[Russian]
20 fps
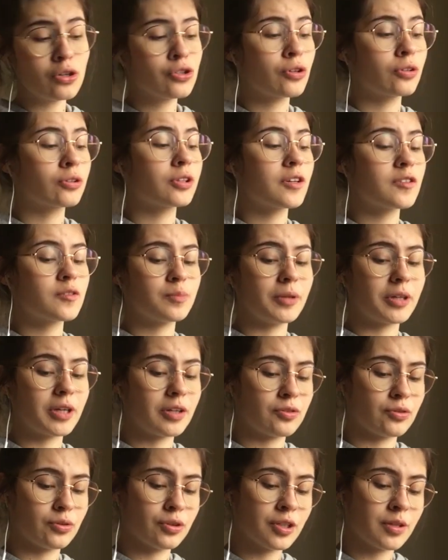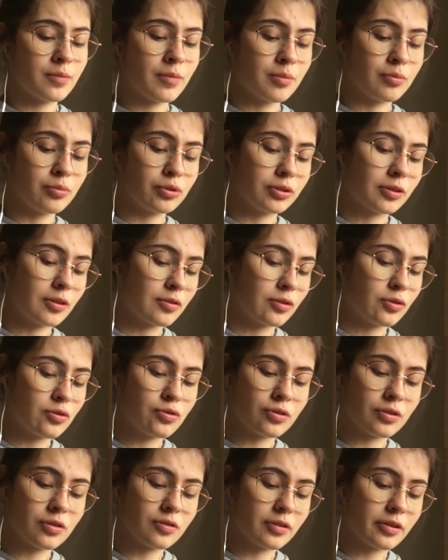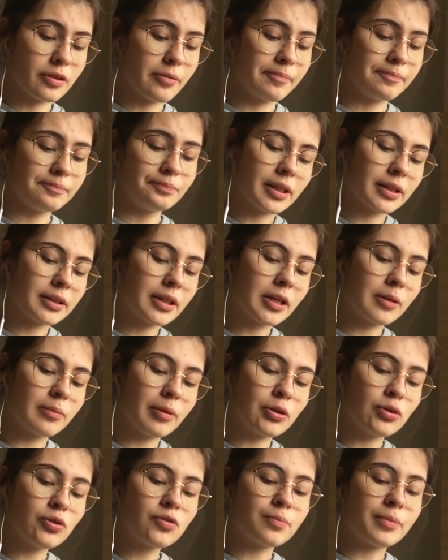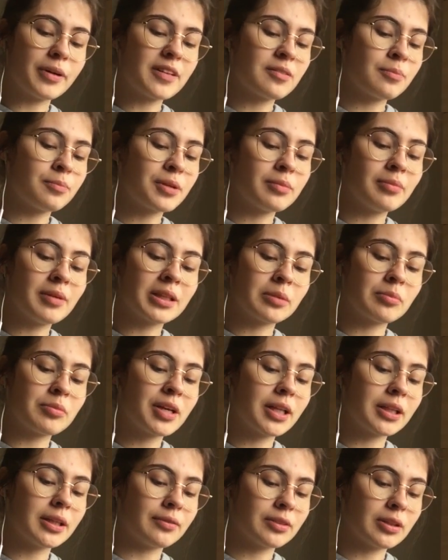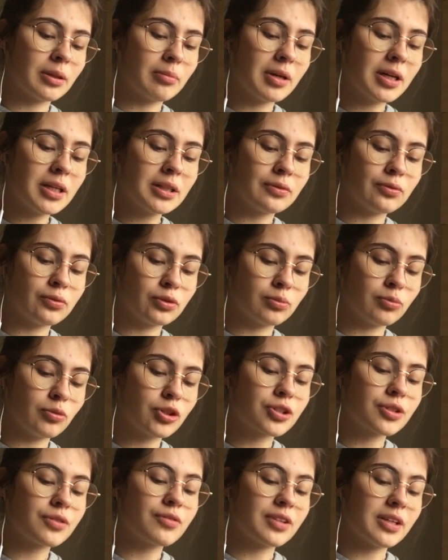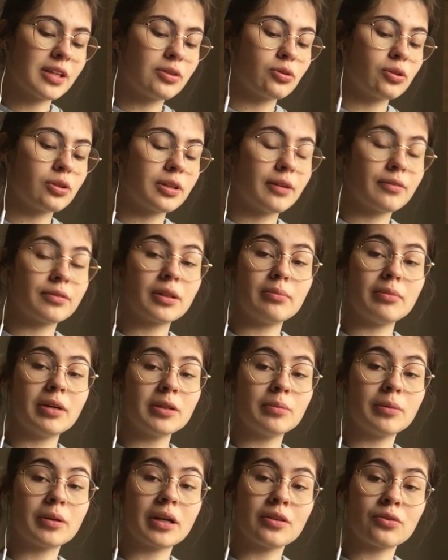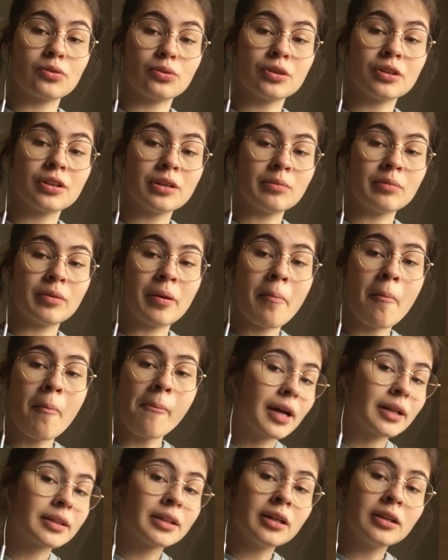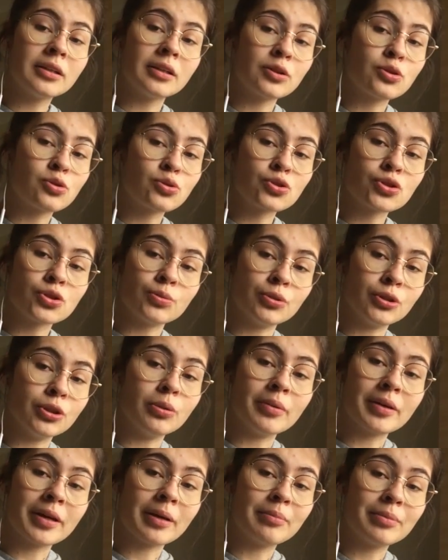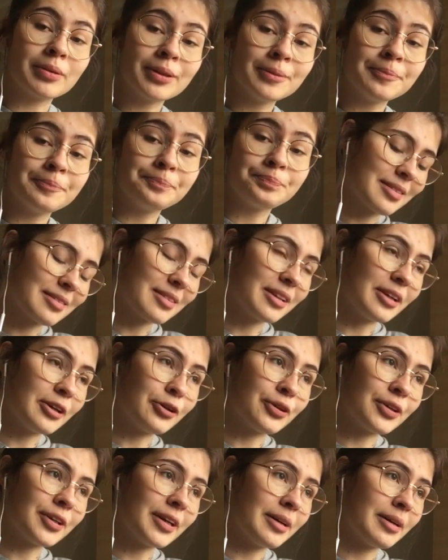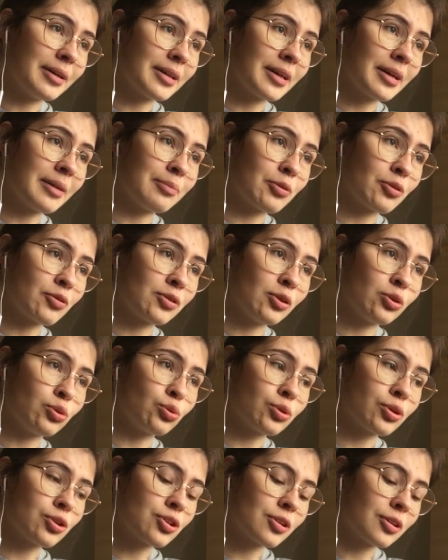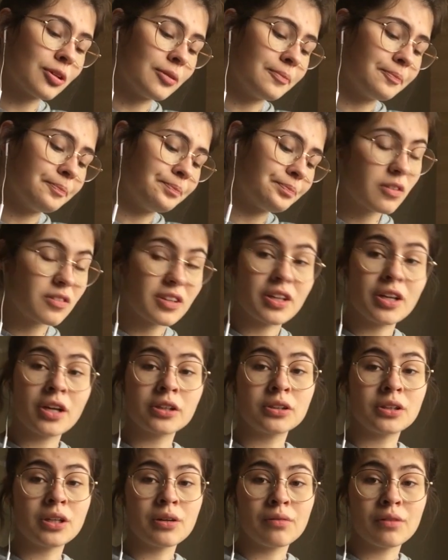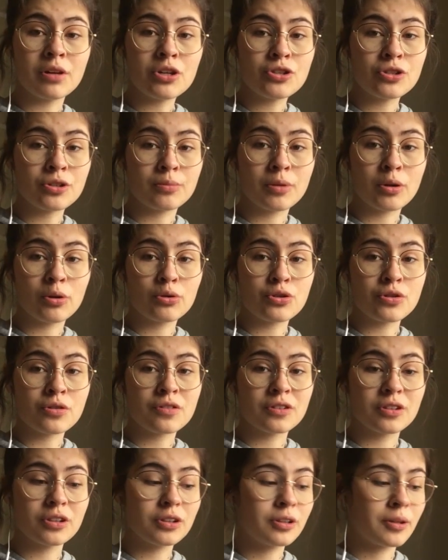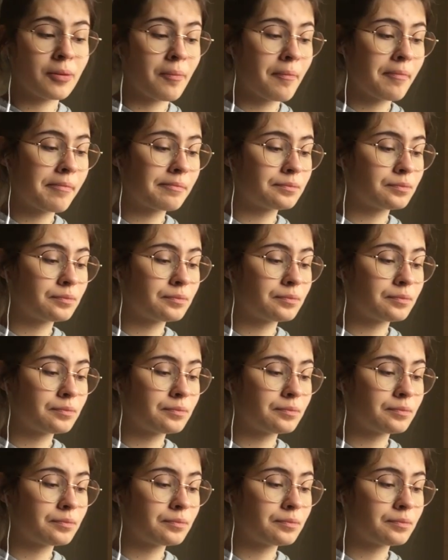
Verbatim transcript: Еще тест по радиохимии будет на следующей неделе. Я так боюсь, по этим предметам нет автоматов, вот можно взять только автомат по радиохимии. Я так хочу, чтобы он у меня был. Не знаю, я, я просто дурочка. За некоторые вещи мне очень стыдно.